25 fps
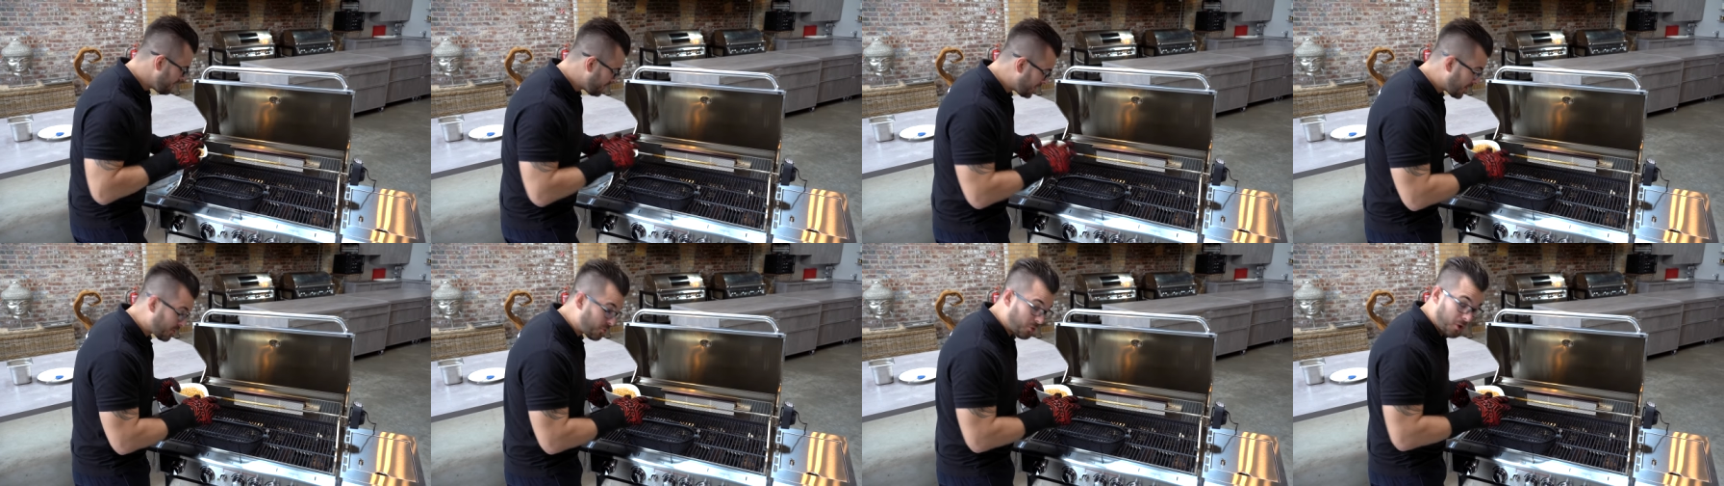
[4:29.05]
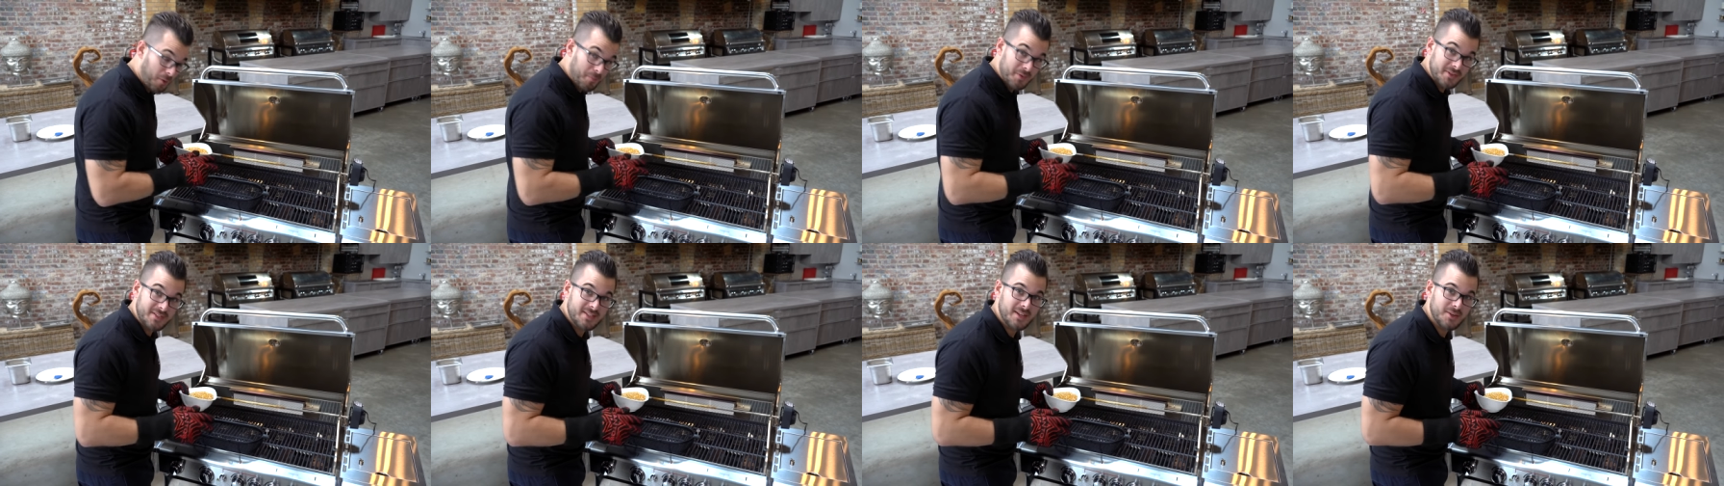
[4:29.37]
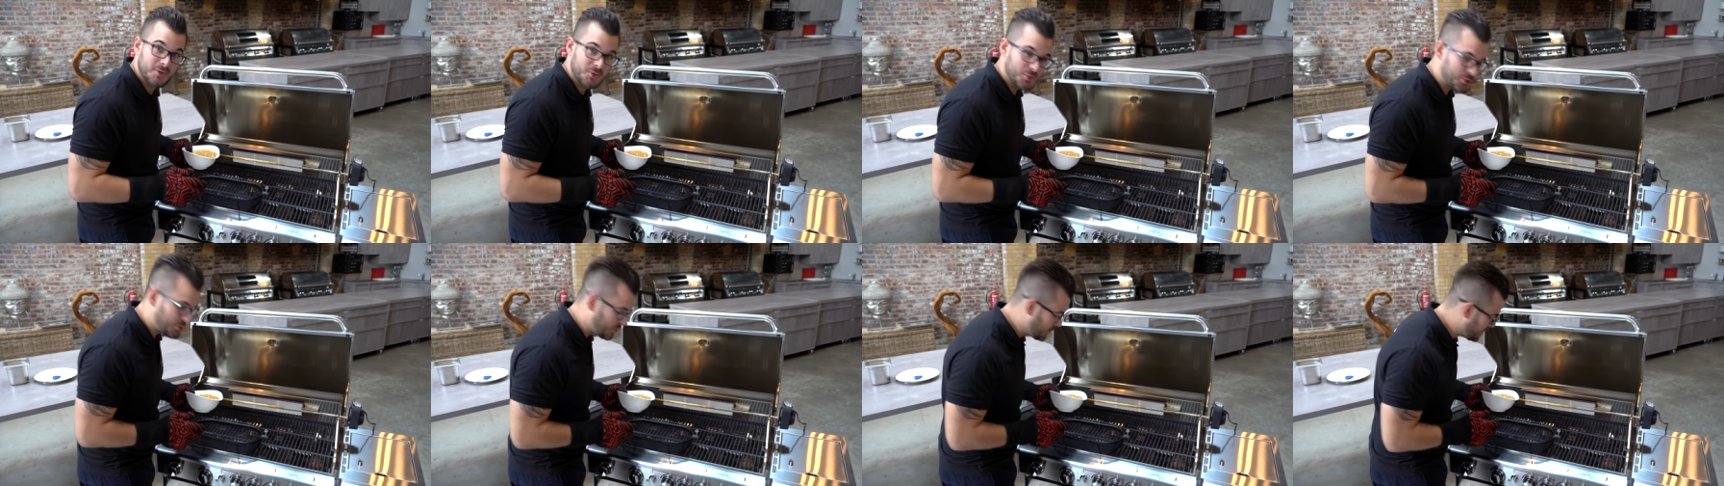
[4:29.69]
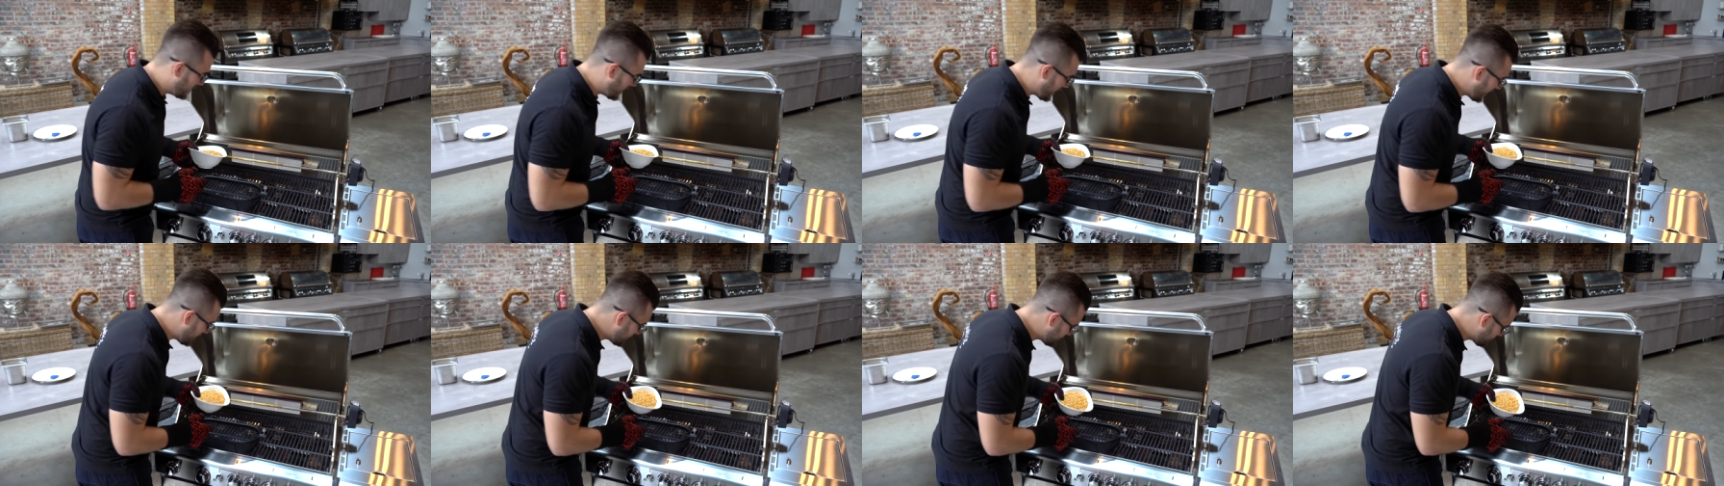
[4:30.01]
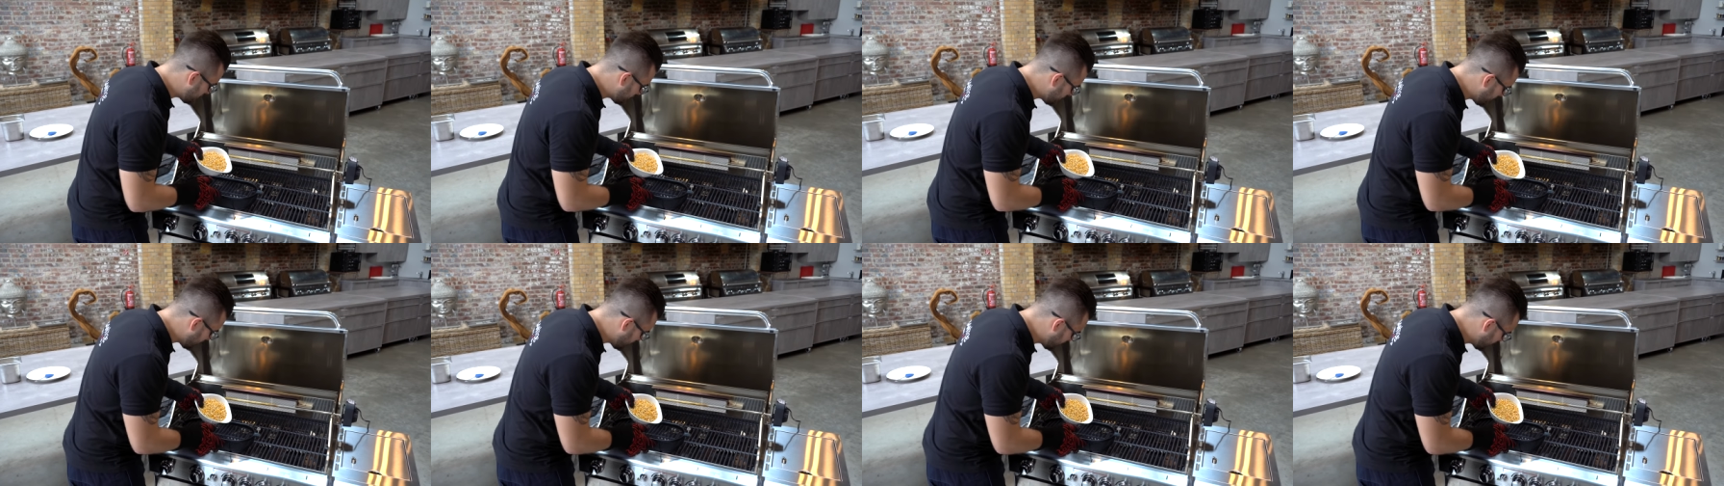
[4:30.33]
Der Korb ist ja noch schön
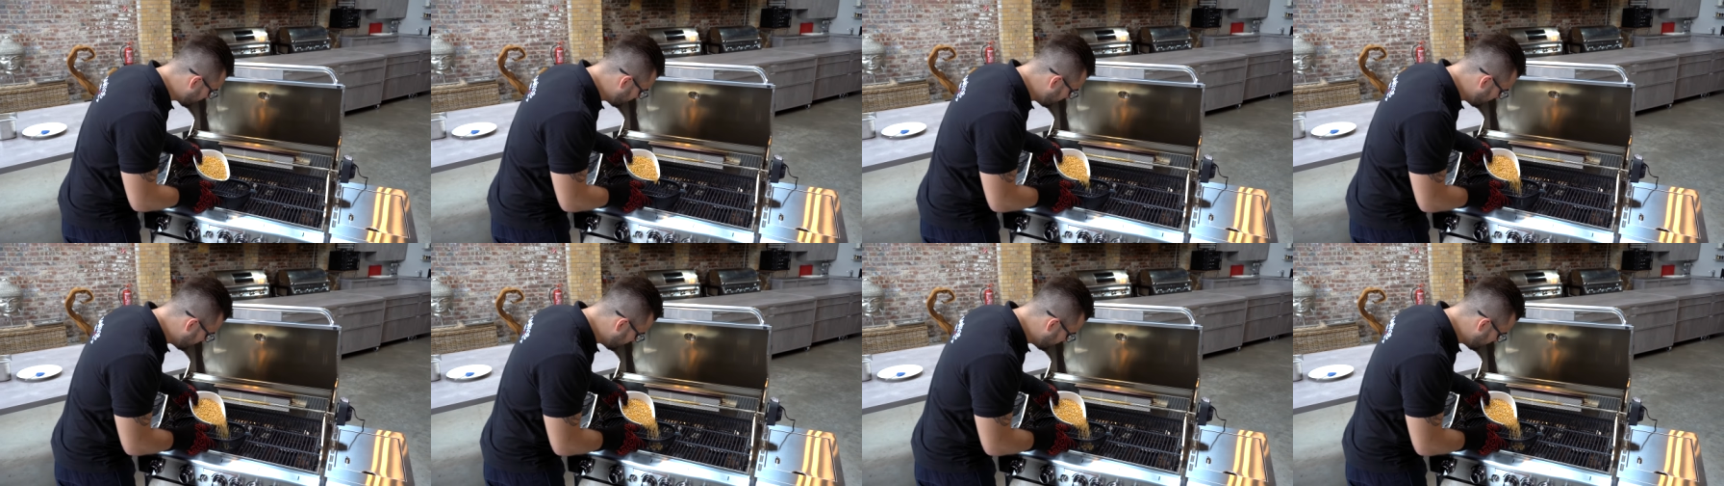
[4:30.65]
heiß und der Grill.